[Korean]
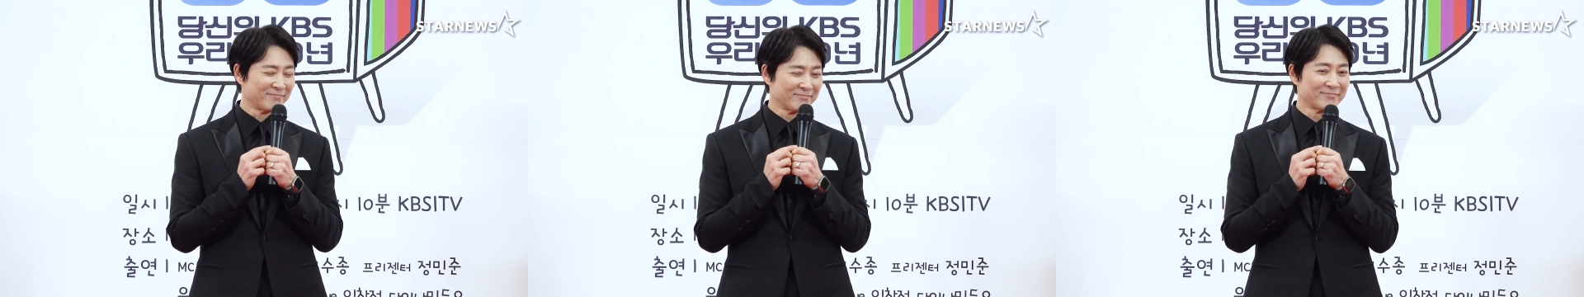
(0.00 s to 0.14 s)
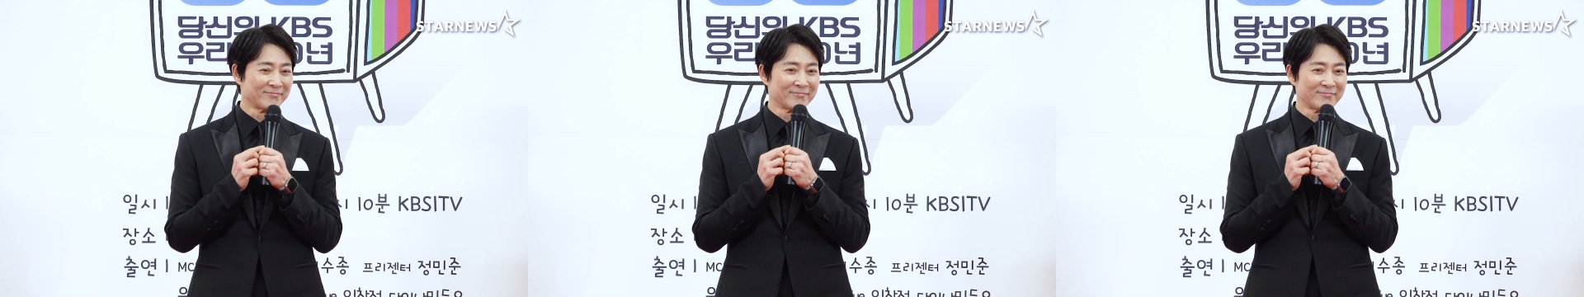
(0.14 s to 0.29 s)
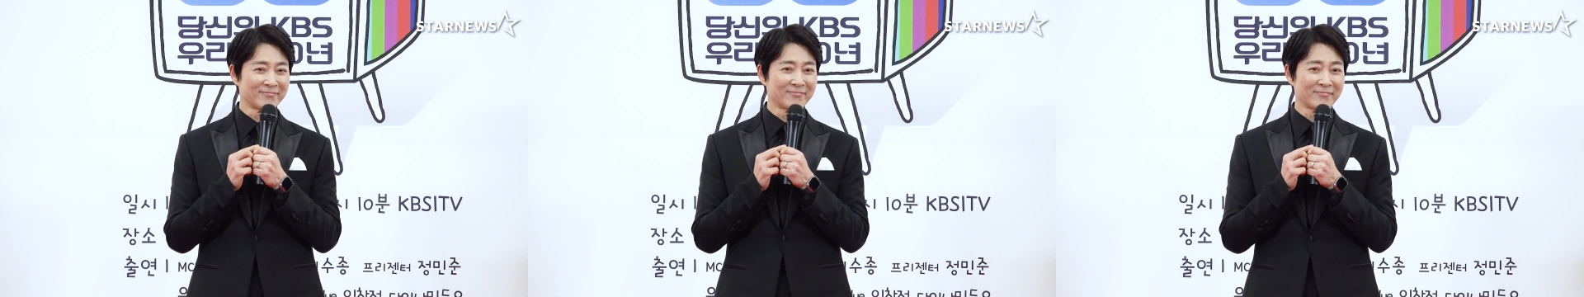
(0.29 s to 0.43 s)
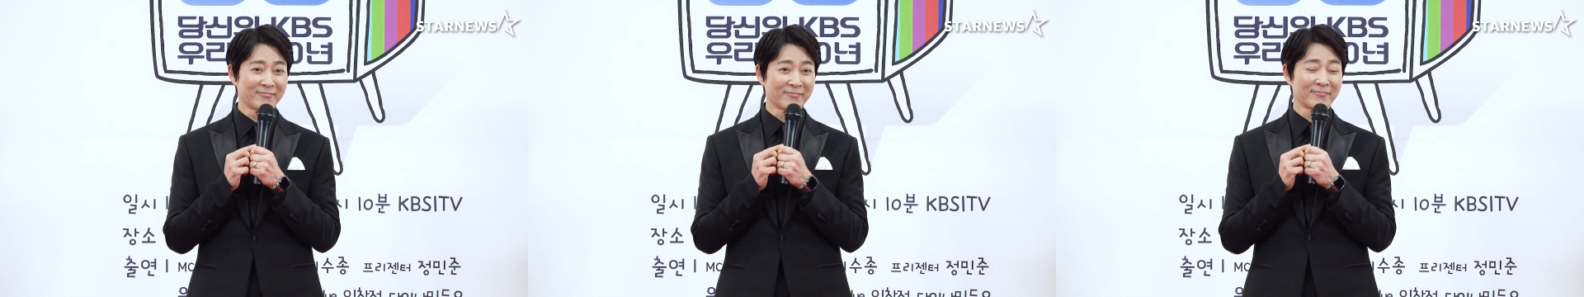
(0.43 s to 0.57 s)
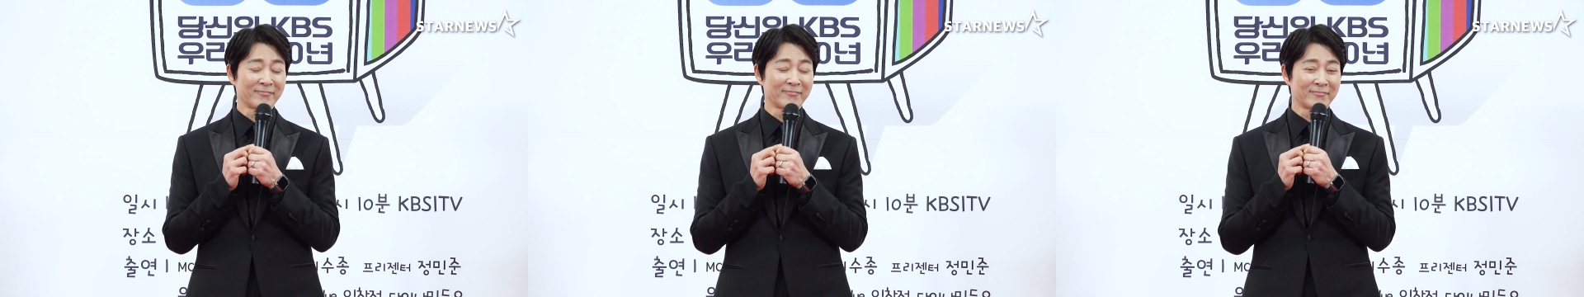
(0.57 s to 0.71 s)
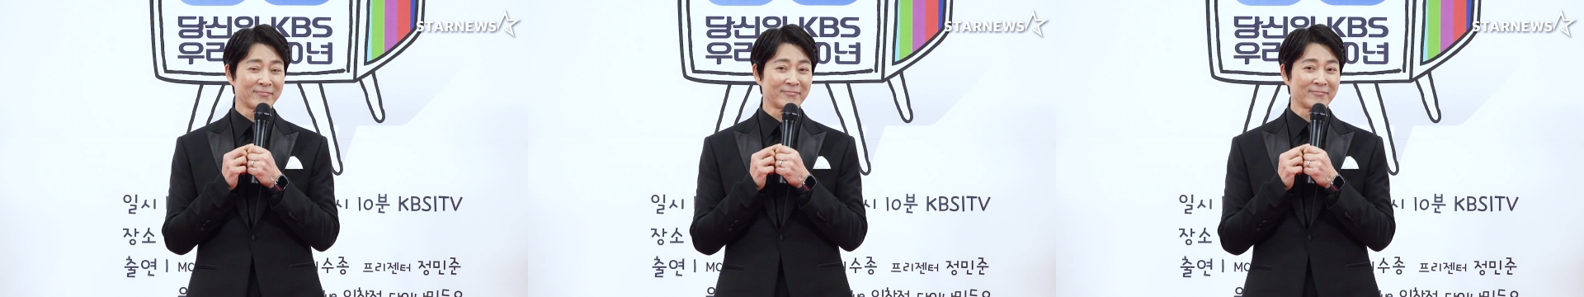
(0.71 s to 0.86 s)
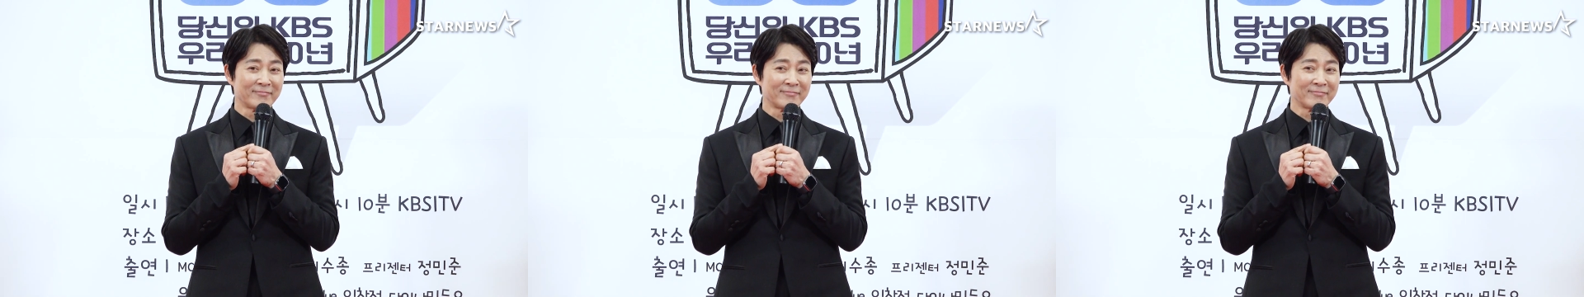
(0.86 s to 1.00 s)
네.
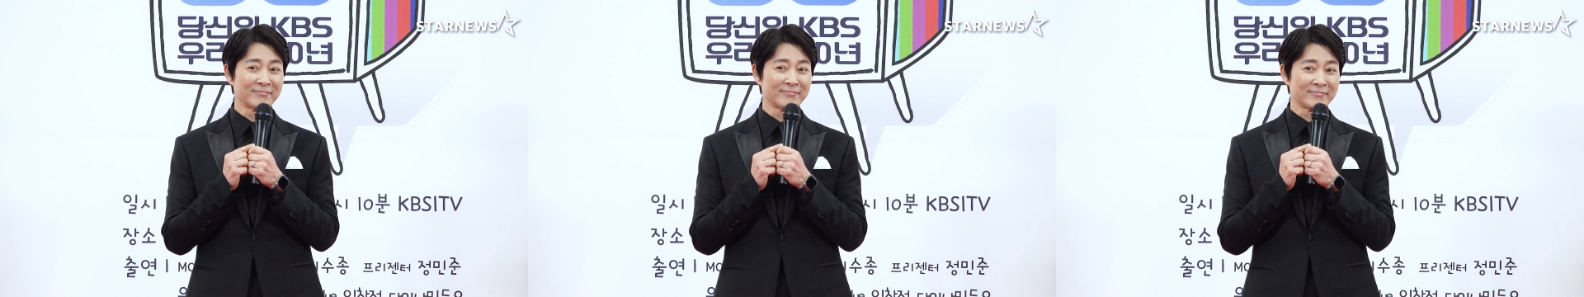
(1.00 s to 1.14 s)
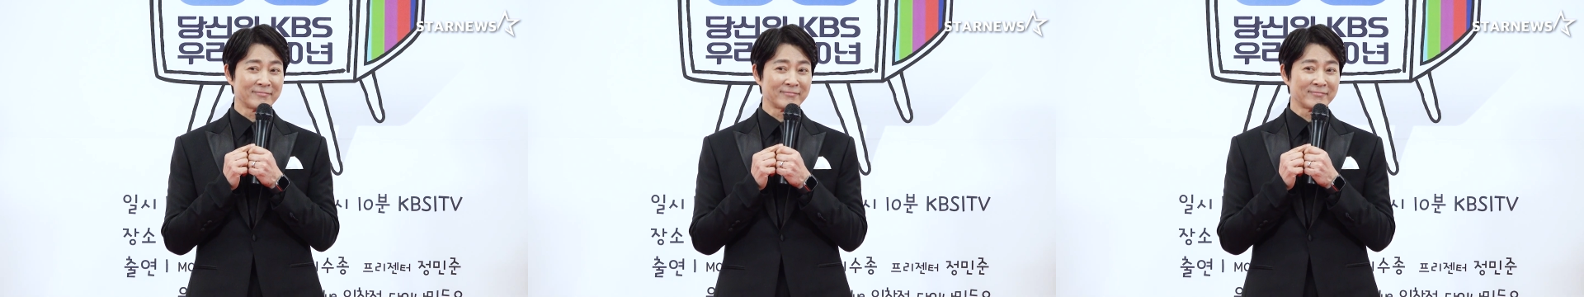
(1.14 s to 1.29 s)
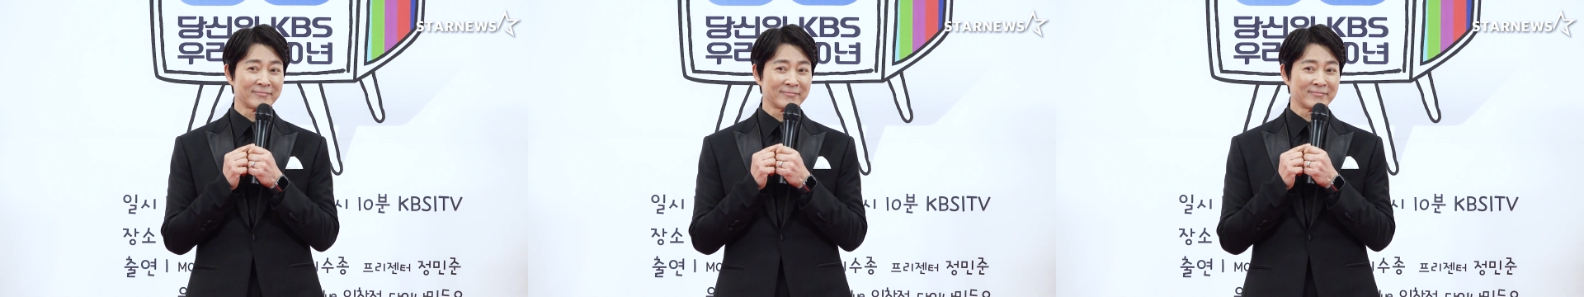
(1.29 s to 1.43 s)
그리고 또